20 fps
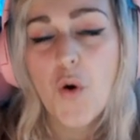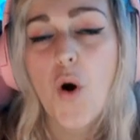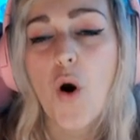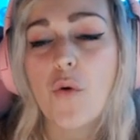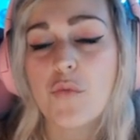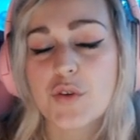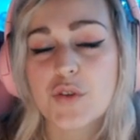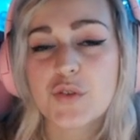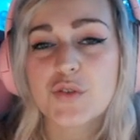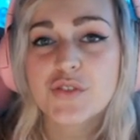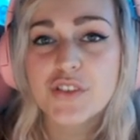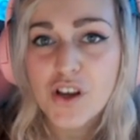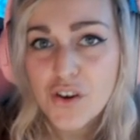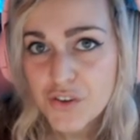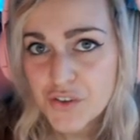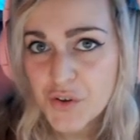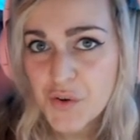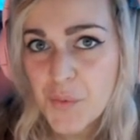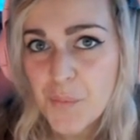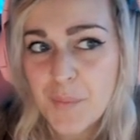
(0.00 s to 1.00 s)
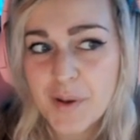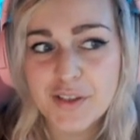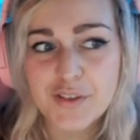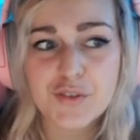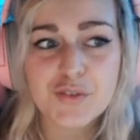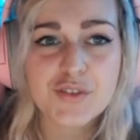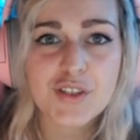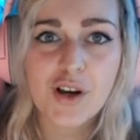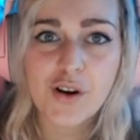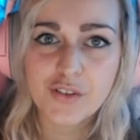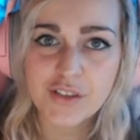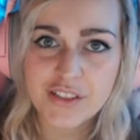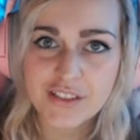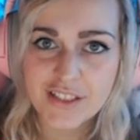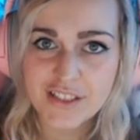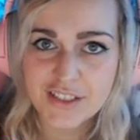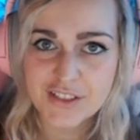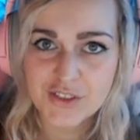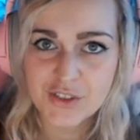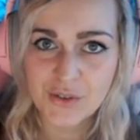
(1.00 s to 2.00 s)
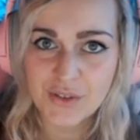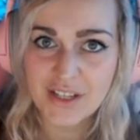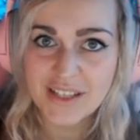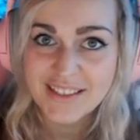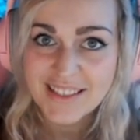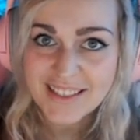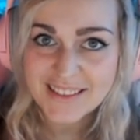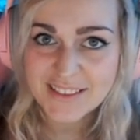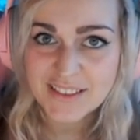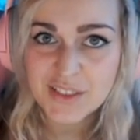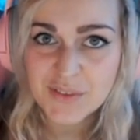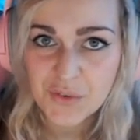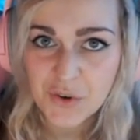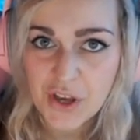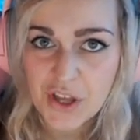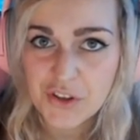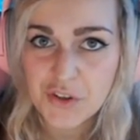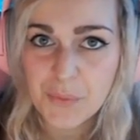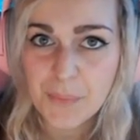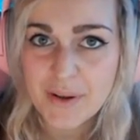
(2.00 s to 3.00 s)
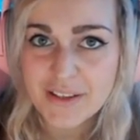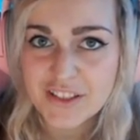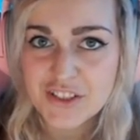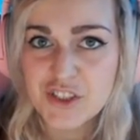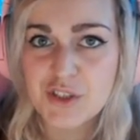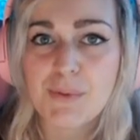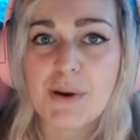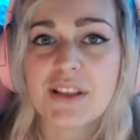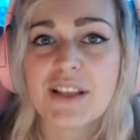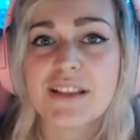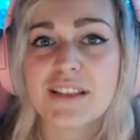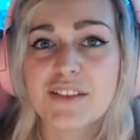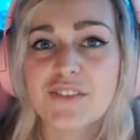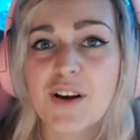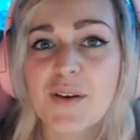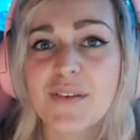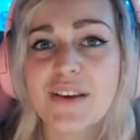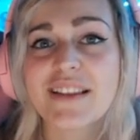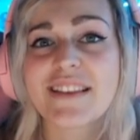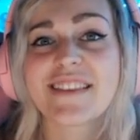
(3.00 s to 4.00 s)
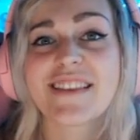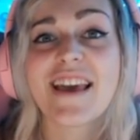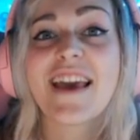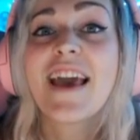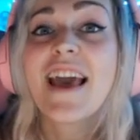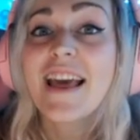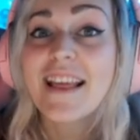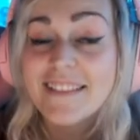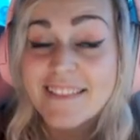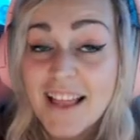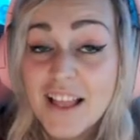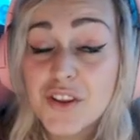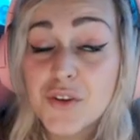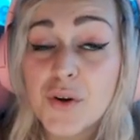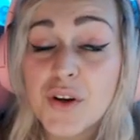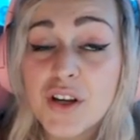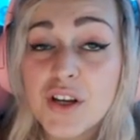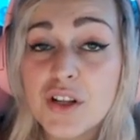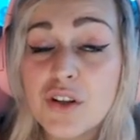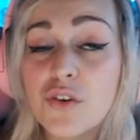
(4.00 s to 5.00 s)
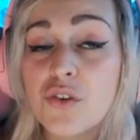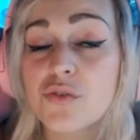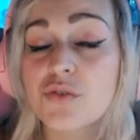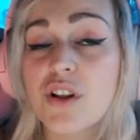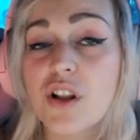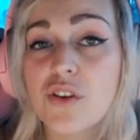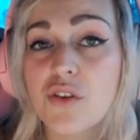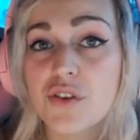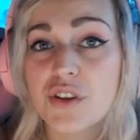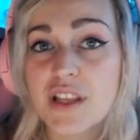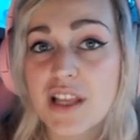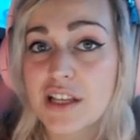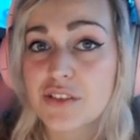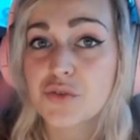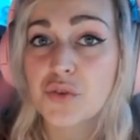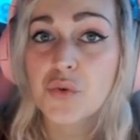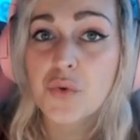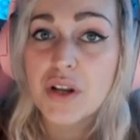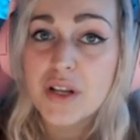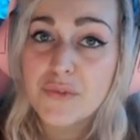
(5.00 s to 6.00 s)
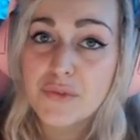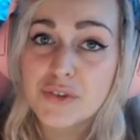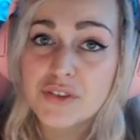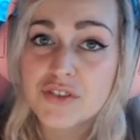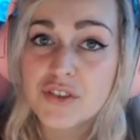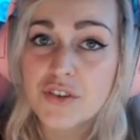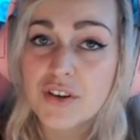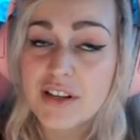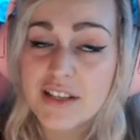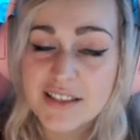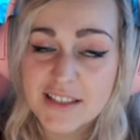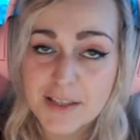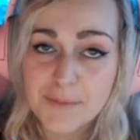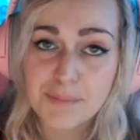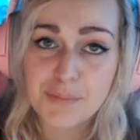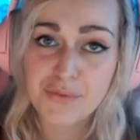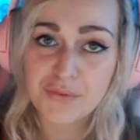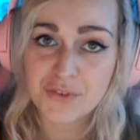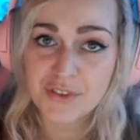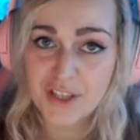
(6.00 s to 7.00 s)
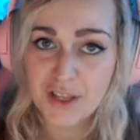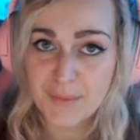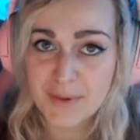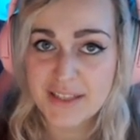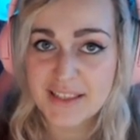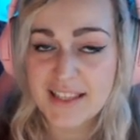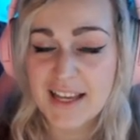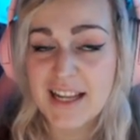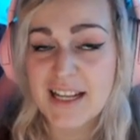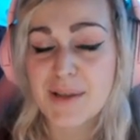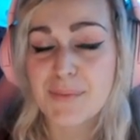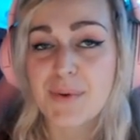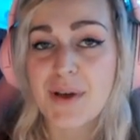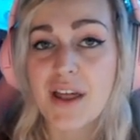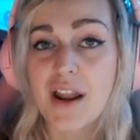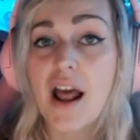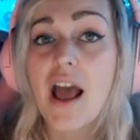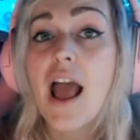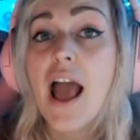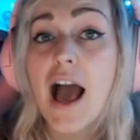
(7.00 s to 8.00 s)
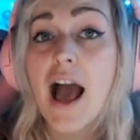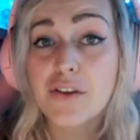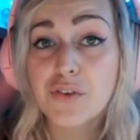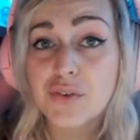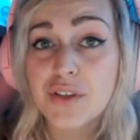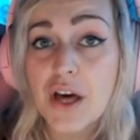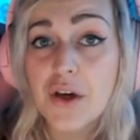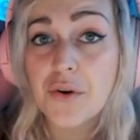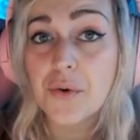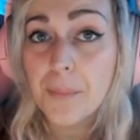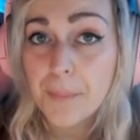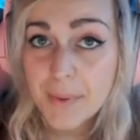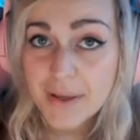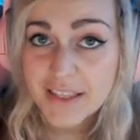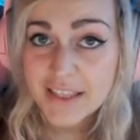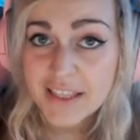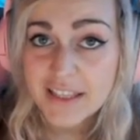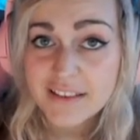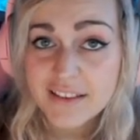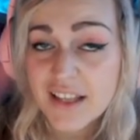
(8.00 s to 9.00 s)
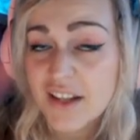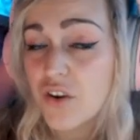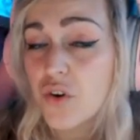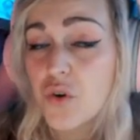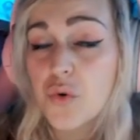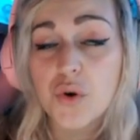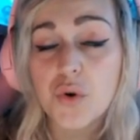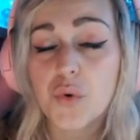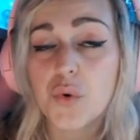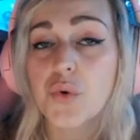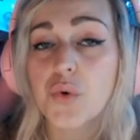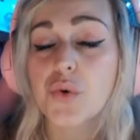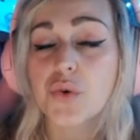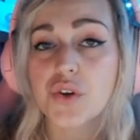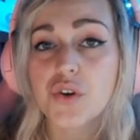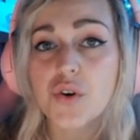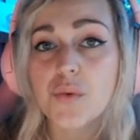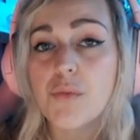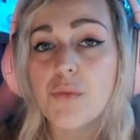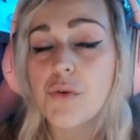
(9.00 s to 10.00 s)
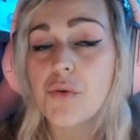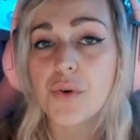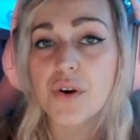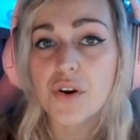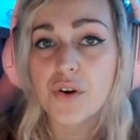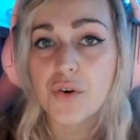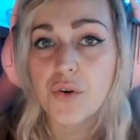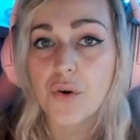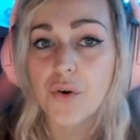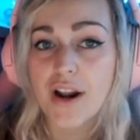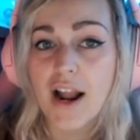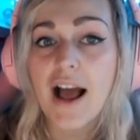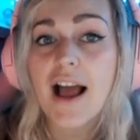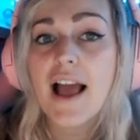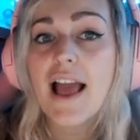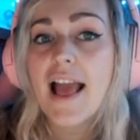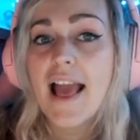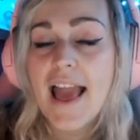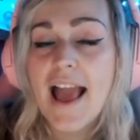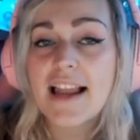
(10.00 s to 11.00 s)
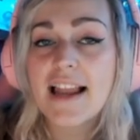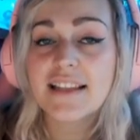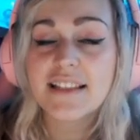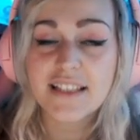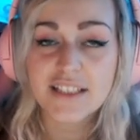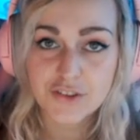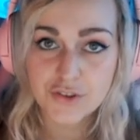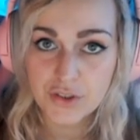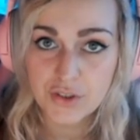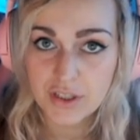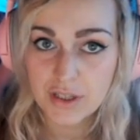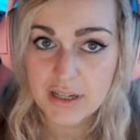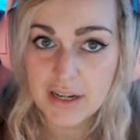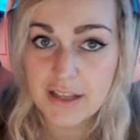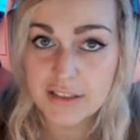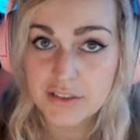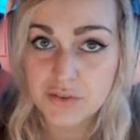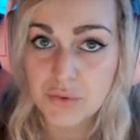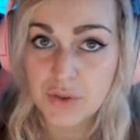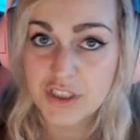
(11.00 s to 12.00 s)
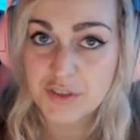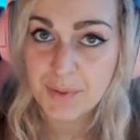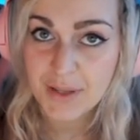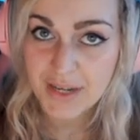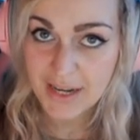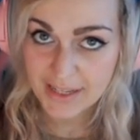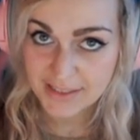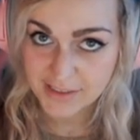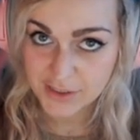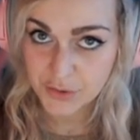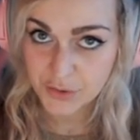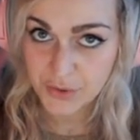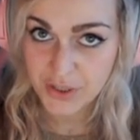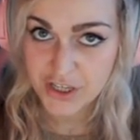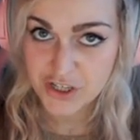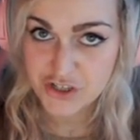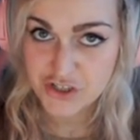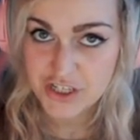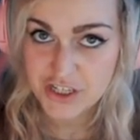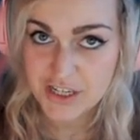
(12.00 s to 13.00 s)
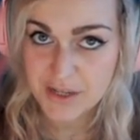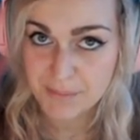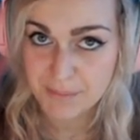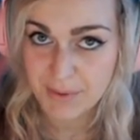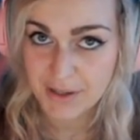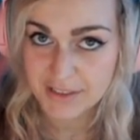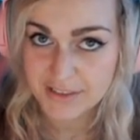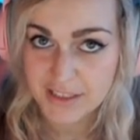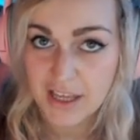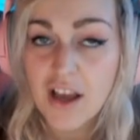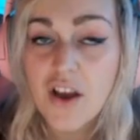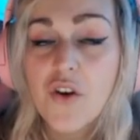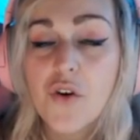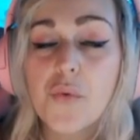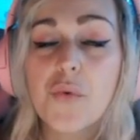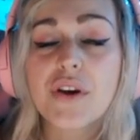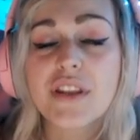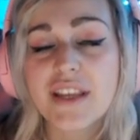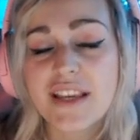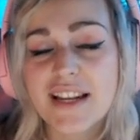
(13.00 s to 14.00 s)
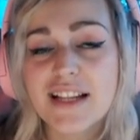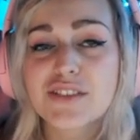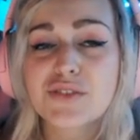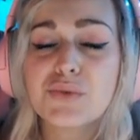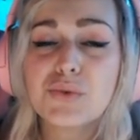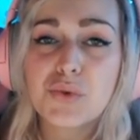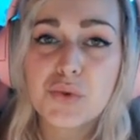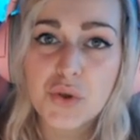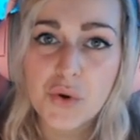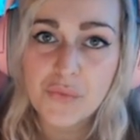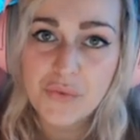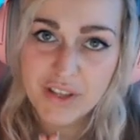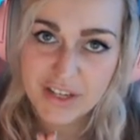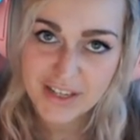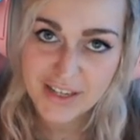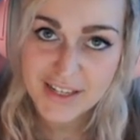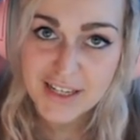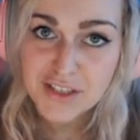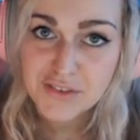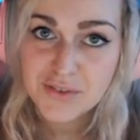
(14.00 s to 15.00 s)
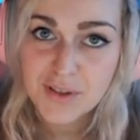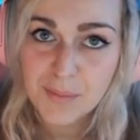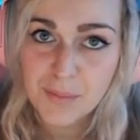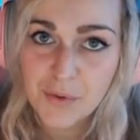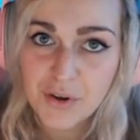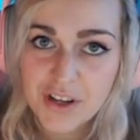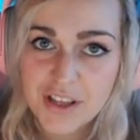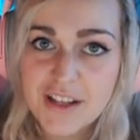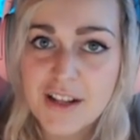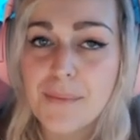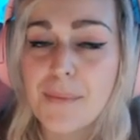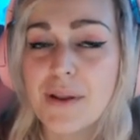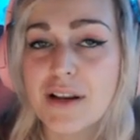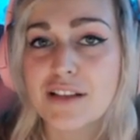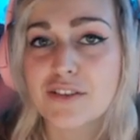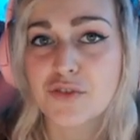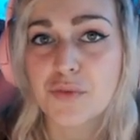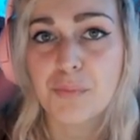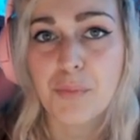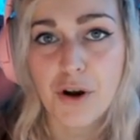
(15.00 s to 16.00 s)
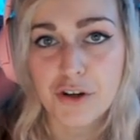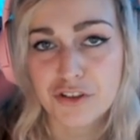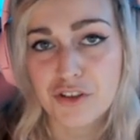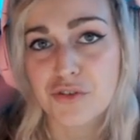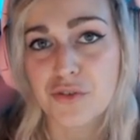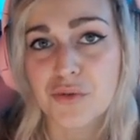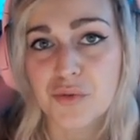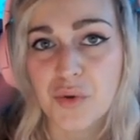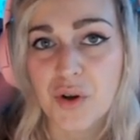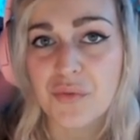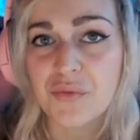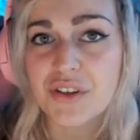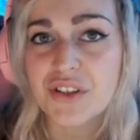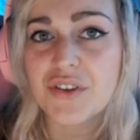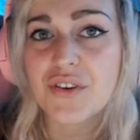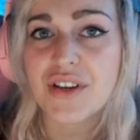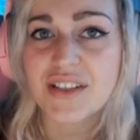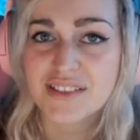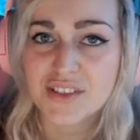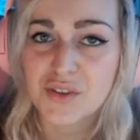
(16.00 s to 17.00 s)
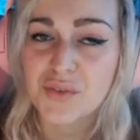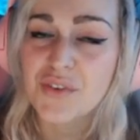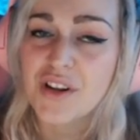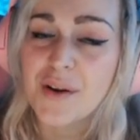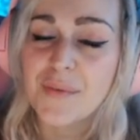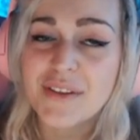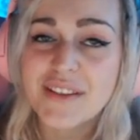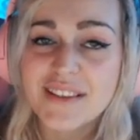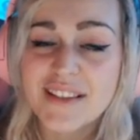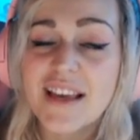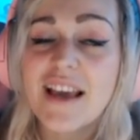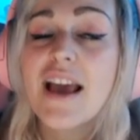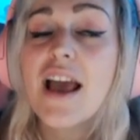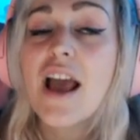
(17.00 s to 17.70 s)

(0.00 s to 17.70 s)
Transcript: Ho visto un sacco di commenti, un sacco di interazione, tanti di voi hanno partecipato attivamente, dando anche loro una loro idea su quali fossero le tip fondamentali per aiutare un beginner o qualcuno che comunque ancora è all'inizio della sua esperienza su Genshin Impact. Quindi innanzitutto io vi ringrazio da morire per il supporto sotto al video, è stato veramente